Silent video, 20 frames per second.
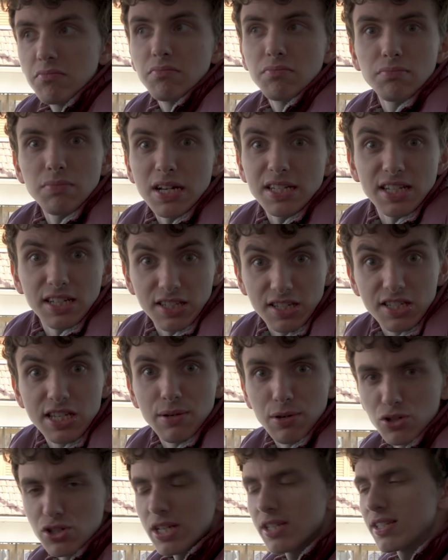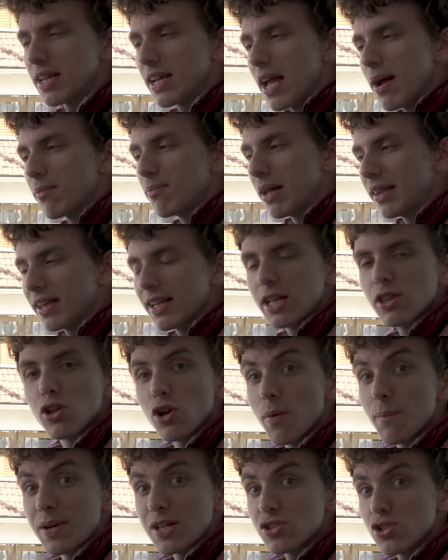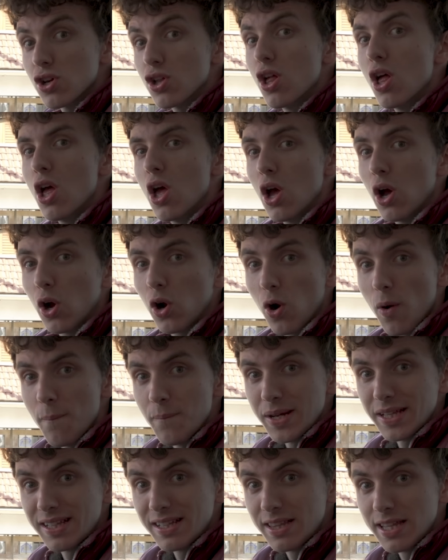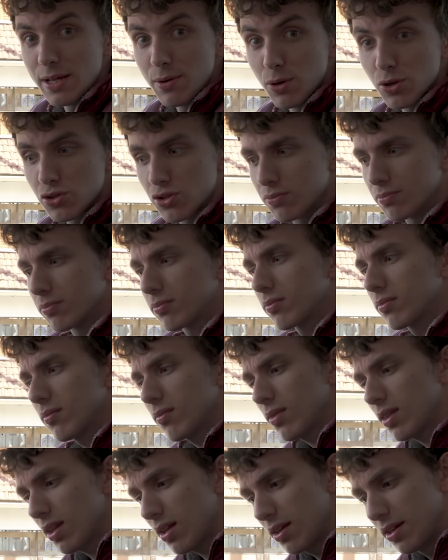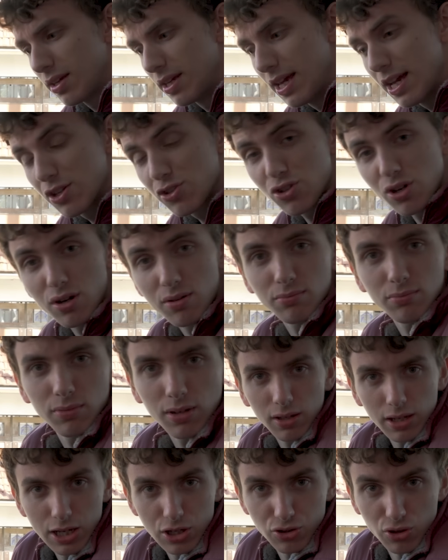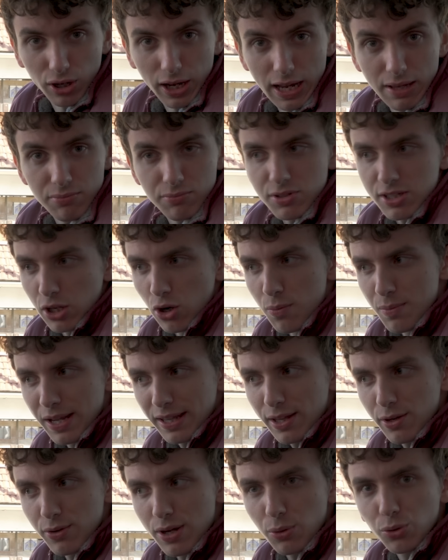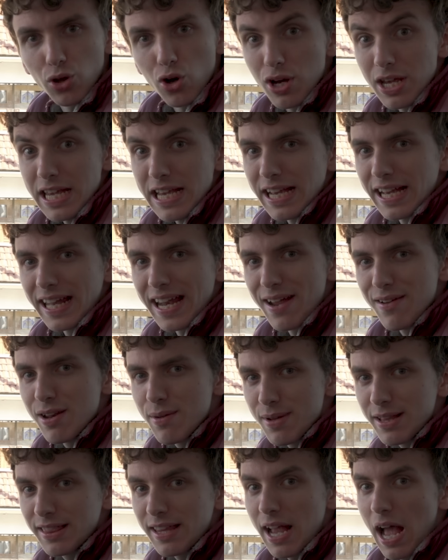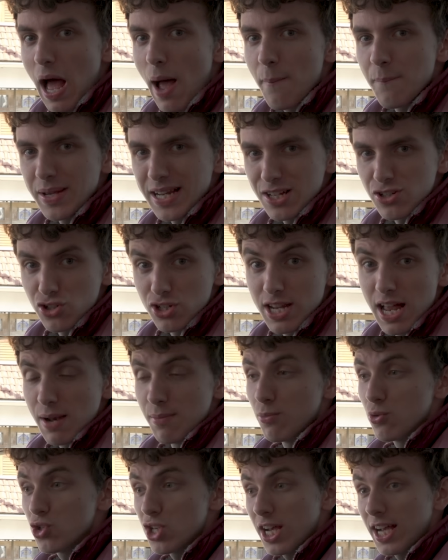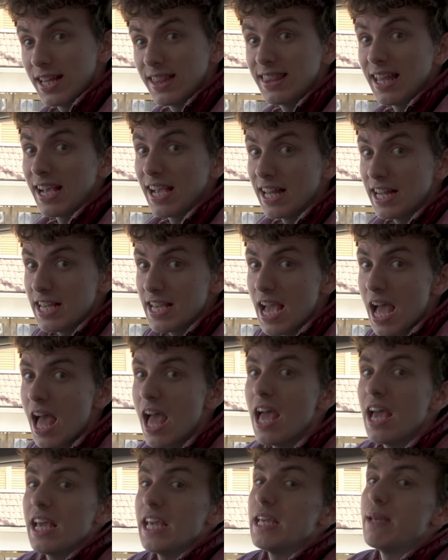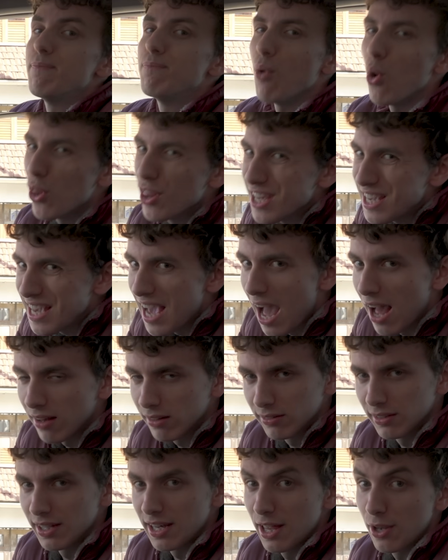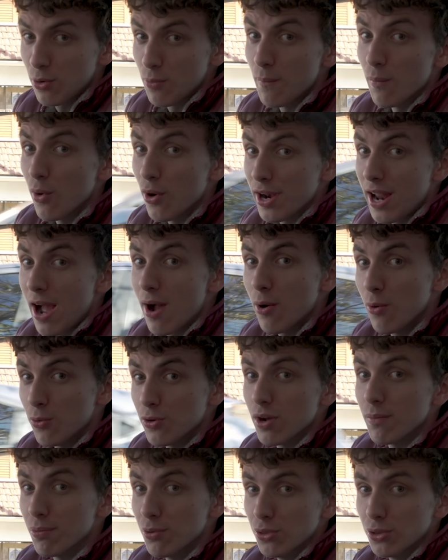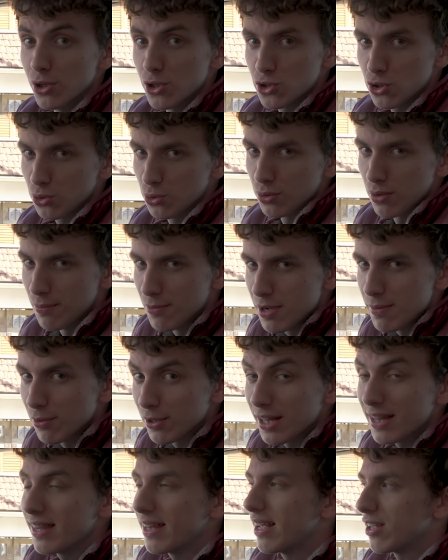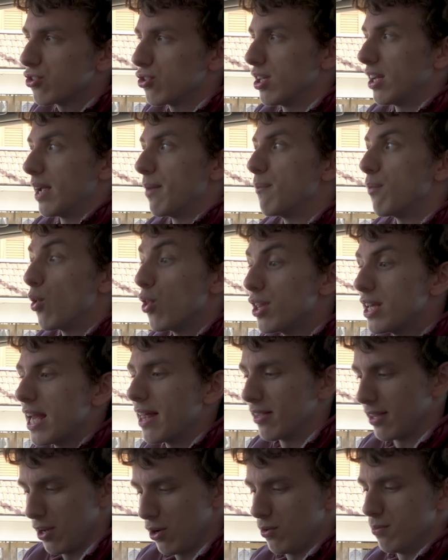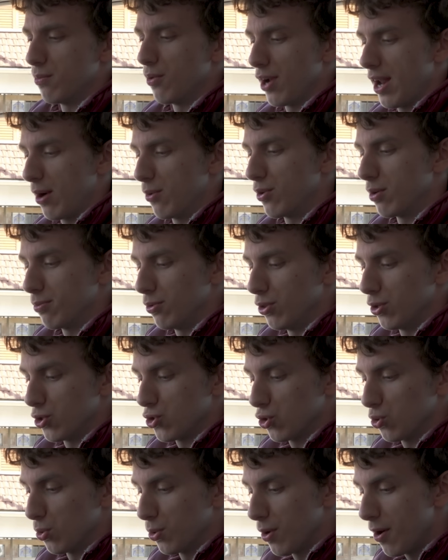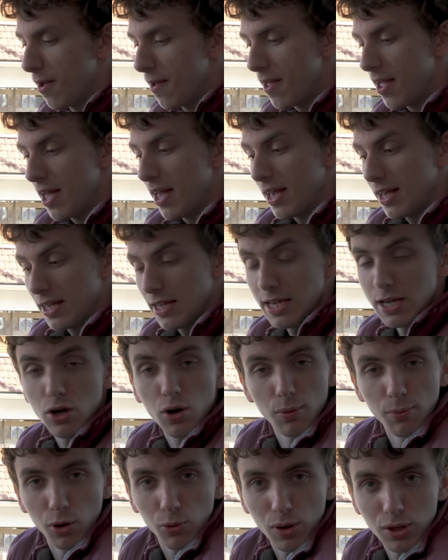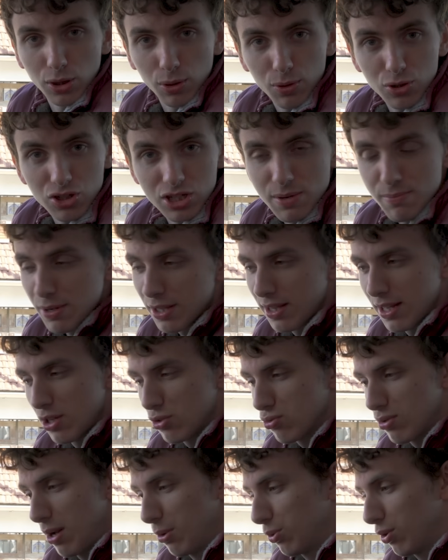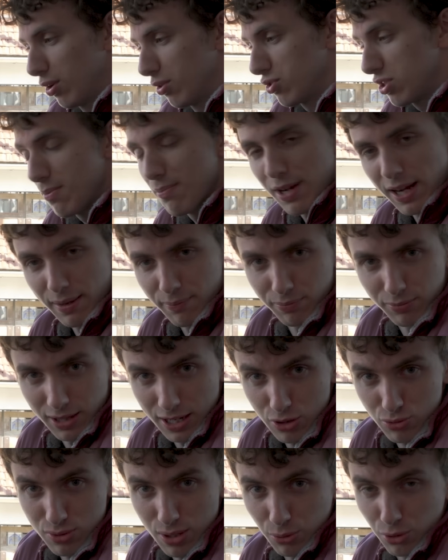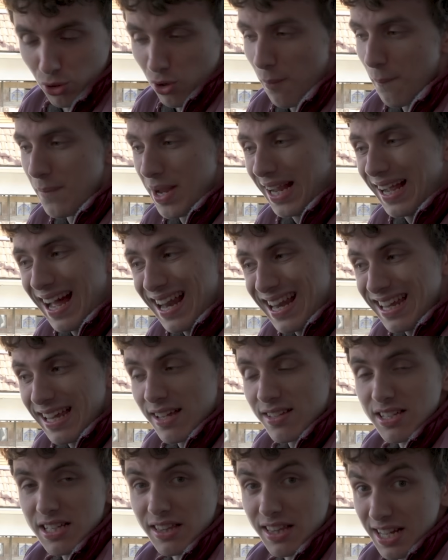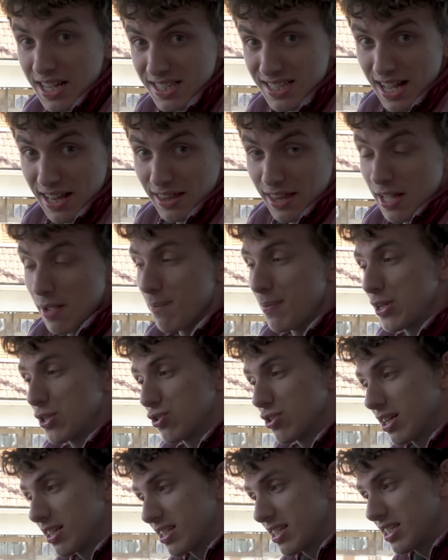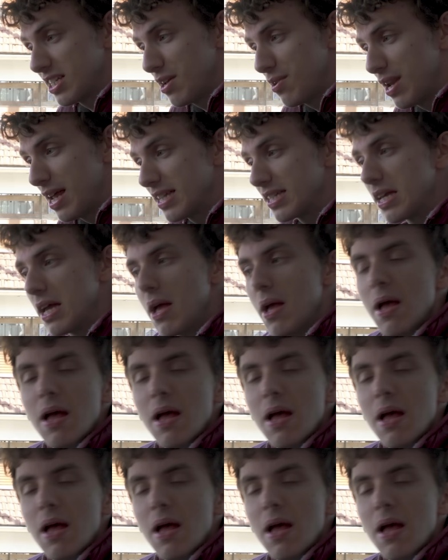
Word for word: más accesible, o sea, seguía manteniendo los precios competitivos. Y eso hizo que se convierta en un auto increíblemente aspiracional. Mucha gente quería y podía tener un Bora 1.8 turbo. Muy importante eso, de que podían tener un Bora 1.8 turbo. Y como cuando vos siempre tenés un auto, siempre que tenés un auto con mecánicas interesantes y precios accesibles,